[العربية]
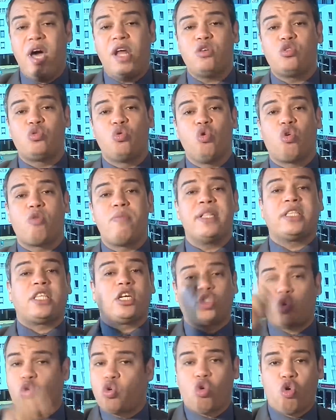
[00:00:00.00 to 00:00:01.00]
وعلى سلوك من
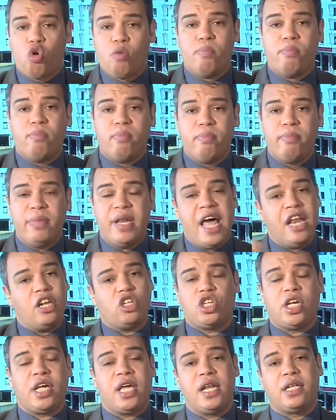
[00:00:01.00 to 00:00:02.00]
تجرهم من
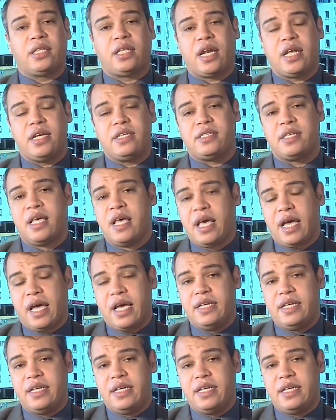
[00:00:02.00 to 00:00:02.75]
على شاكلة الرئيس